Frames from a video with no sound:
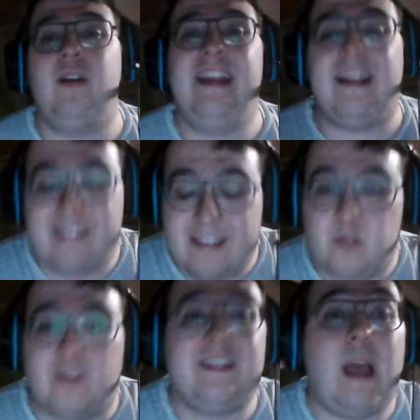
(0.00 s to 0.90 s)
il a
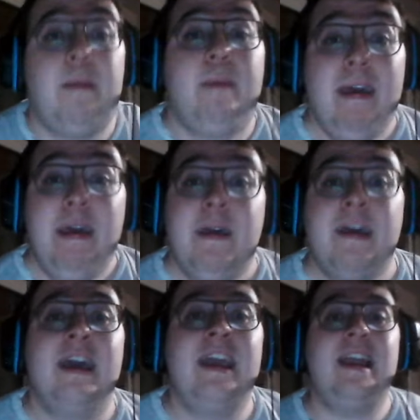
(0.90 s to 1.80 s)
16 ans, c'est un bébé
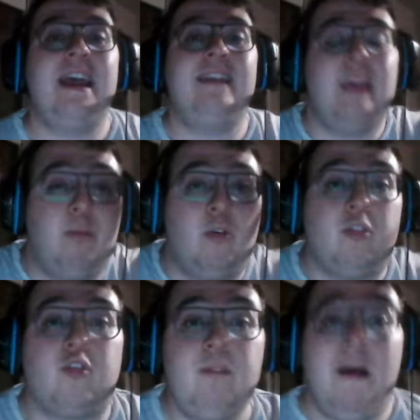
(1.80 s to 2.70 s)
Il a été bon
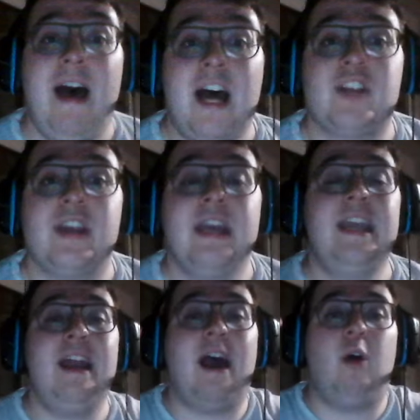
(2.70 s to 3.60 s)
dans ce match
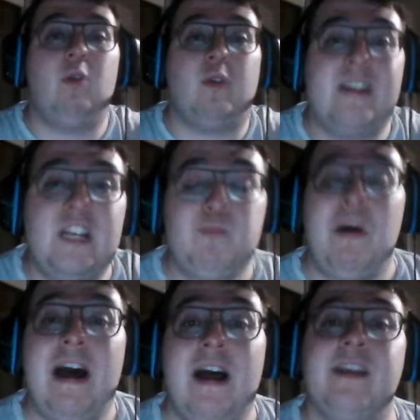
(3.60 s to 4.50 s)
Il a relancé
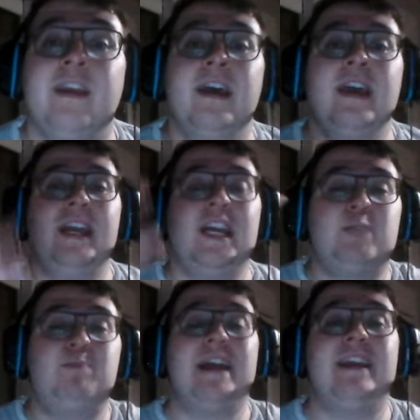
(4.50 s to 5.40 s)
l'Espagne Et
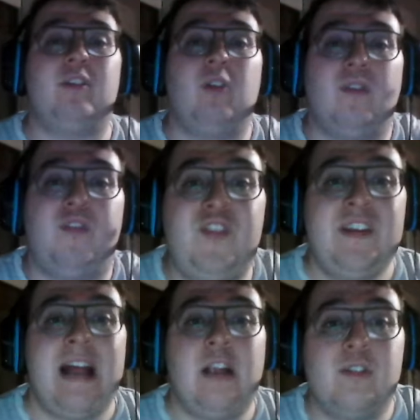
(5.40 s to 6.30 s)
l'Espagne est en
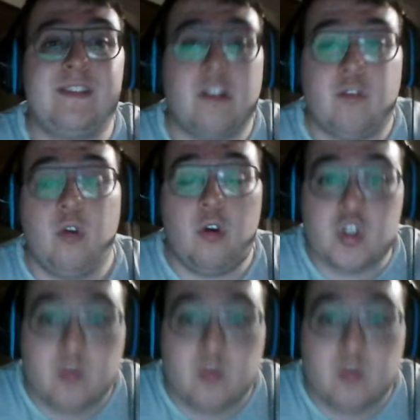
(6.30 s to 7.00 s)
finale de 7 euros,